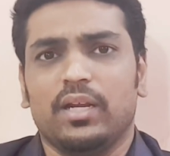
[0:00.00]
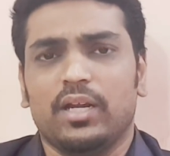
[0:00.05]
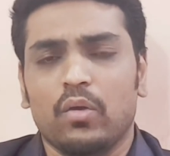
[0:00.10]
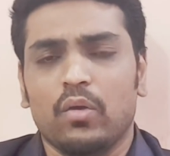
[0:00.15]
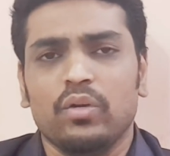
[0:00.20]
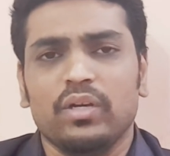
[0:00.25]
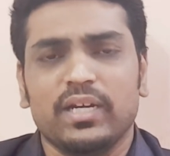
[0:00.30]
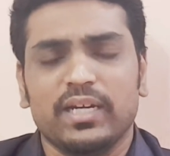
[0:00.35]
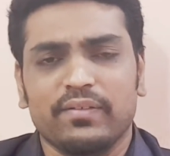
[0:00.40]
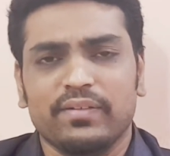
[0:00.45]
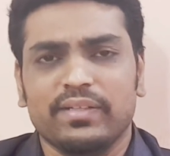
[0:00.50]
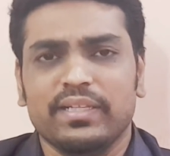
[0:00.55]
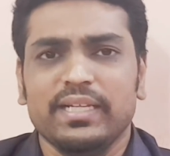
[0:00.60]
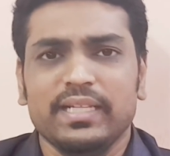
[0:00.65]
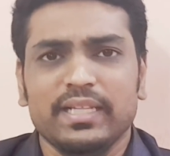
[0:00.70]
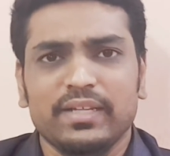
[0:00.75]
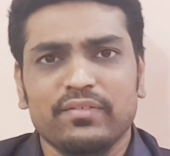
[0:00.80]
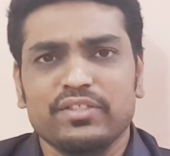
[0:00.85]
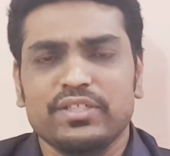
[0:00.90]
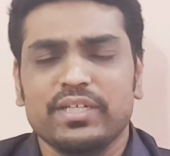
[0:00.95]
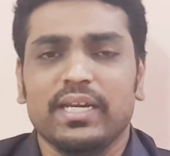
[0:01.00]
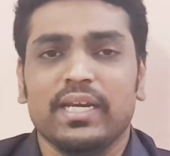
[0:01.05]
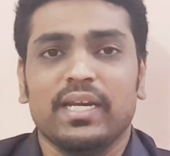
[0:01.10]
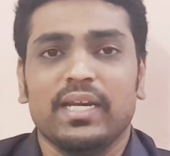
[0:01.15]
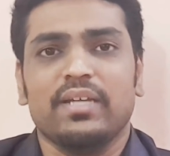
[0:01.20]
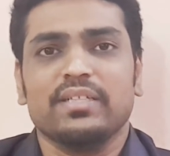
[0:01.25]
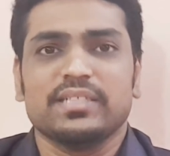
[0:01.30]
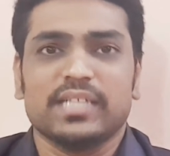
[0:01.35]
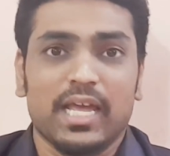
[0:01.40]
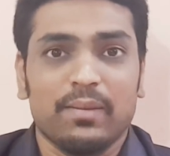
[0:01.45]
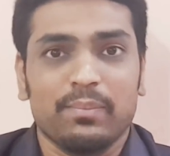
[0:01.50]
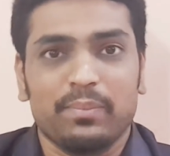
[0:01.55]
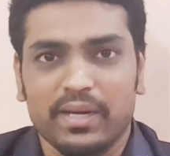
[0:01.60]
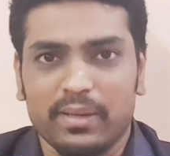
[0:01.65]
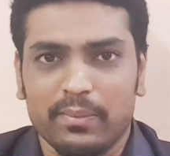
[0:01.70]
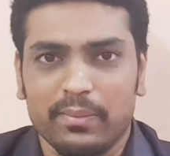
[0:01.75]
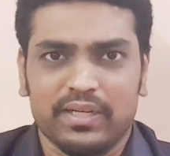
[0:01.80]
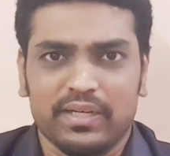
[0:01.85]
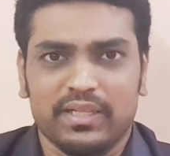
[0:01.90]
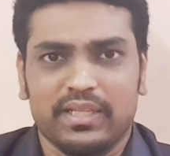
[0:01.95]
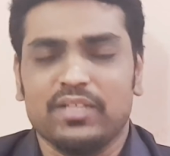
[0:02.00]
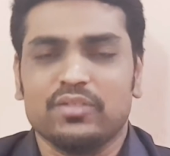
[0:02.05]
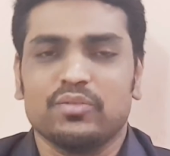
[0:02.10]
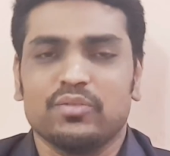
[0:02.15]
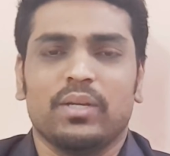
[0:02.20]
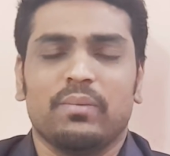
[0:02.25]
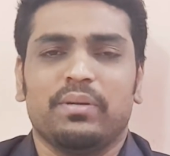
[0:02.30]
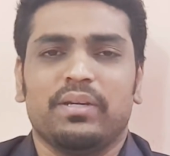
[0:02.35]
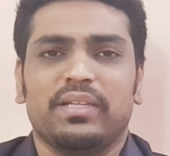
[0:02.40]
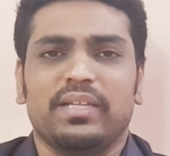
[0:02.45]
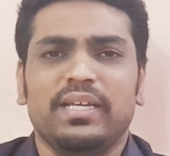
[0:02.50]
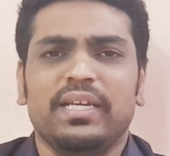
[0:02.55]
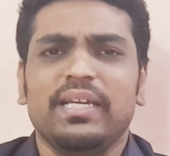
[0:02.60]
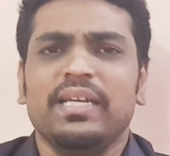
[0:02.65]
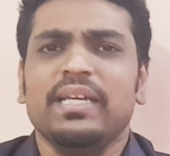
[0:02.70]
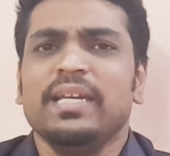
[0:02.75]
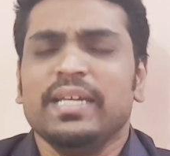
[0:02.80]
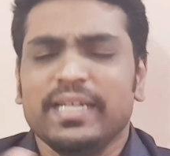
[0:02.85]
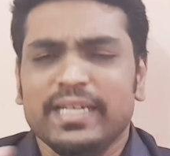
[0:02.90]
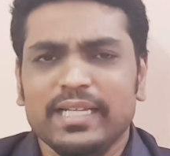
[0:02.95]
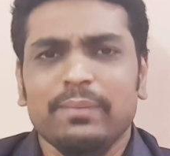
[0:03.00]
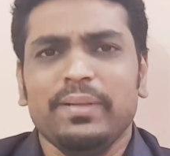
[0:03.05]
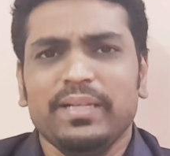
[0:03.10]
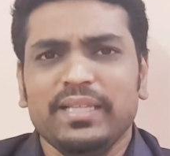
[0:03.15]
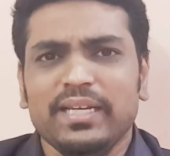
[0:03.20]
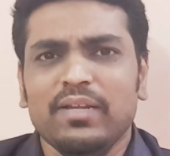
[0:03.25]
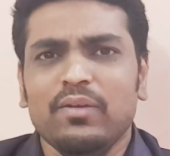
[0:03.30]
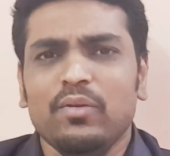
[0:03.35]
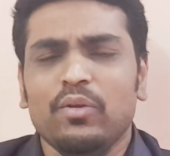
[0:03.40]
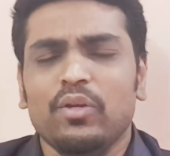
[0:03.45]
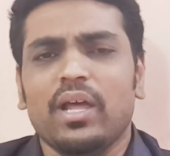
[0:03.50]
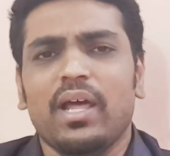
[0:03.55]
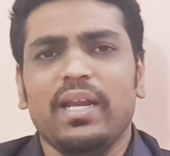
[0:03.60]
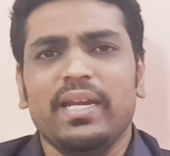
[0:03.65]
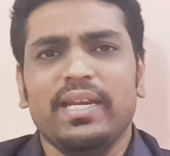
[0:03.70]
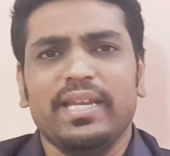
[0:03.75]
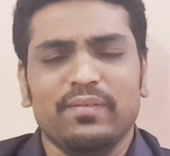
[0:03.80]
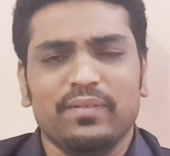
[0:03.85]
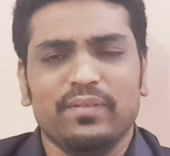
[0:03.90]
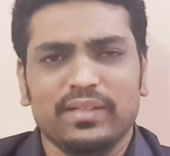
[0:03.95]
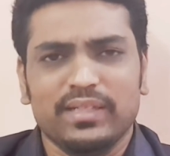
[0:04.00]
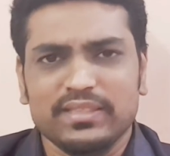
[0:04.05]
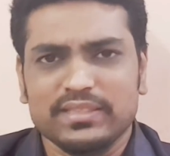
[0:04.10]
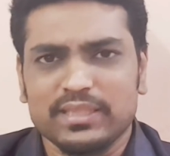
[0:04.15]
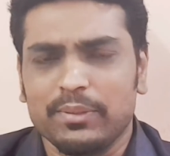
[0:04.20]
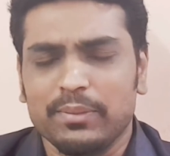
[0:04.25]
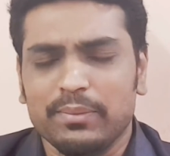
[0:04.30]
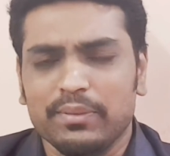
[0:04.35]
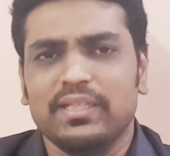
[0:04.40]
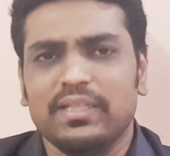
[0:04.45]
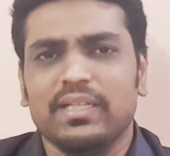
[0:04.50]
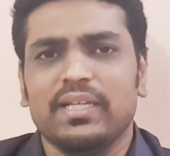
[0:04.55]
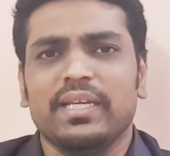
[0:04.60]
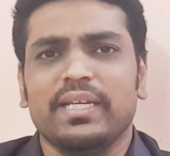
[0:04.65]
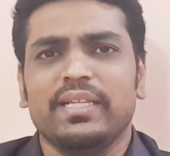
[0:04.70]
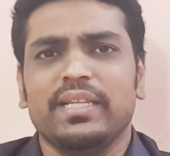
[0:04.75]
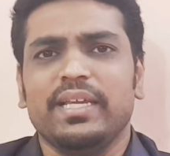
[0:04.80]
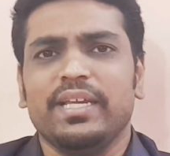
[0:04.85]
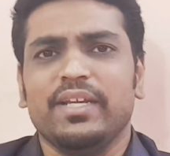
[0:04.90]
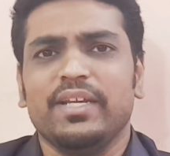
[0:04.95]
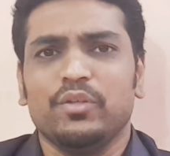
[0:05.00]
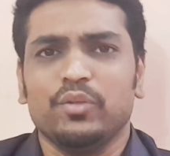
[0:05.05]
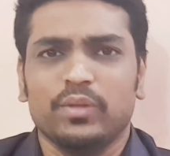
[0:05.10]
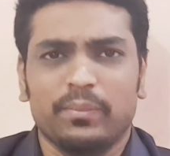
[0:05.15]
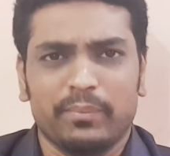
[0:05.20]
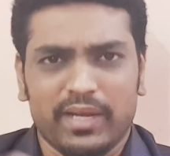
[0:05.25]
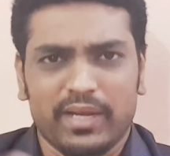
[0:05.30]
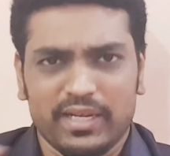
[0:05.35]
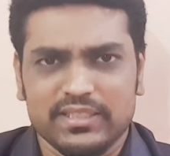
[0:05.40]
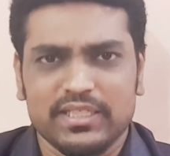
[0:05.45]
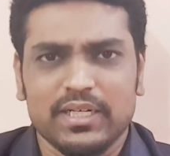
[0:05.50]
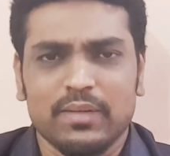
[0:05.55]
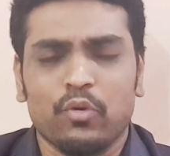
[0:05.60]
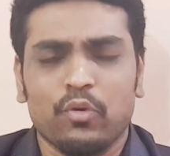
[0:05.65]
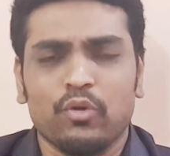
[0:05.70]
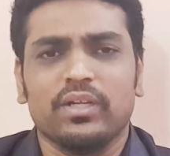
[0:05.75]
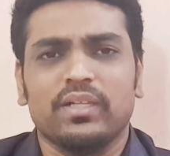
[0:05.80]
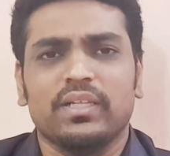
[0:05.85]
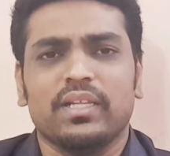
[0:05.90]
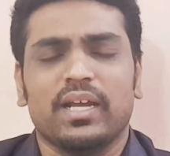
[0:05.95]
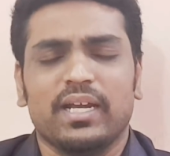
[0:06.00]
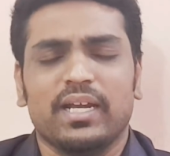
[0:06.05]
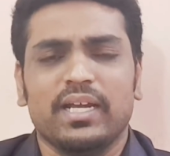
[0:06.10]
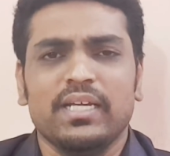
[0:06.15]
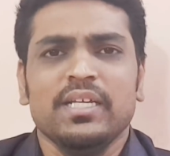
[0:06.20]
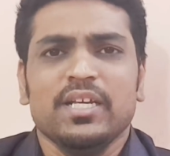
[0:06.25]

கவுல் கிட்ட வந்து இந்த விஷயங்கள்லாம் ஷேர் பண்ணப்பட்டதாக சொல்லப்படுது வருது இதை பற்றின ஒரு ஆர்டிக்கல் வந்து சமீபத்தில் இந்த இந்து மேகசினில் போட்டிருந்தாங்க